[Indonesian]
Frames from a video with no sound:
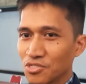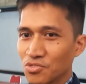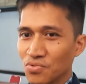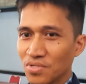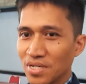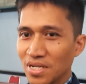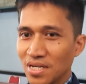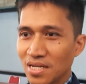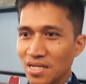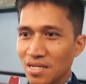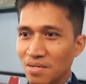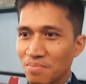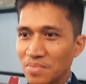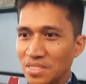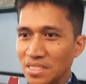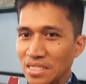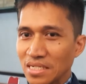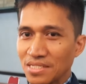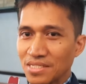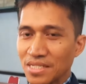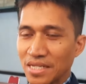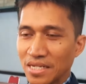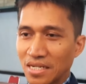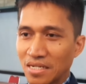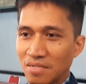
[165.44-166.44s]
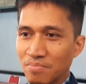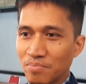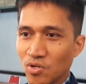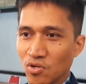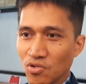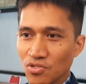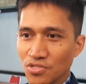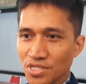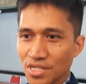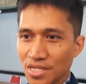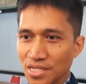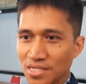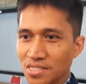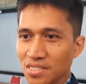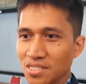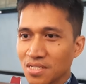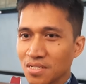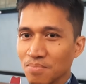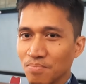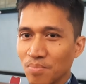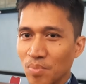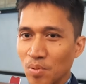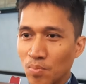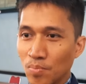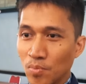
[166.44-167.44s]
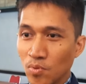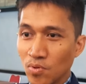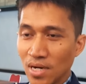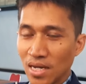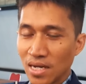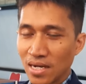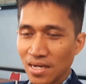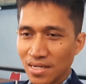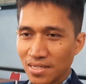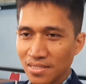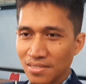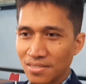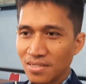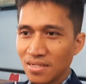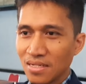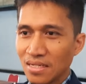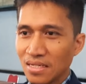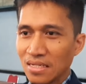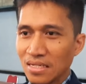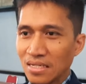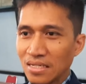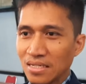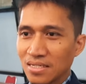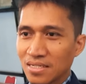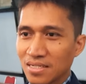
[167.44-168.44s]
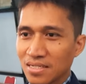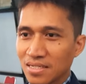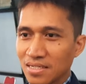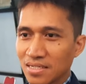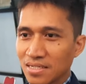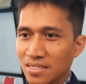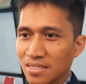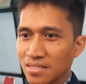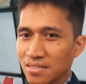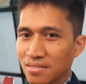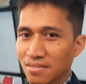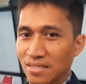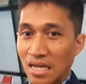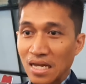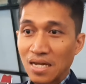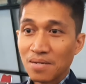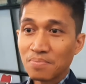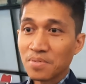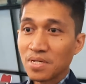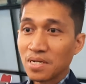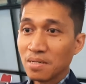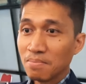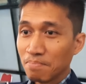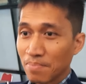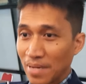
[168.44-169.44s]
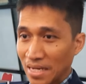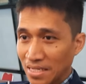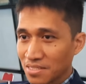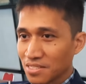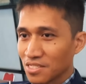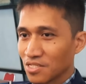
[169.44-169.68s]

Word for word: sudah menyelesaikan proses pemulangan ke tahap keempat.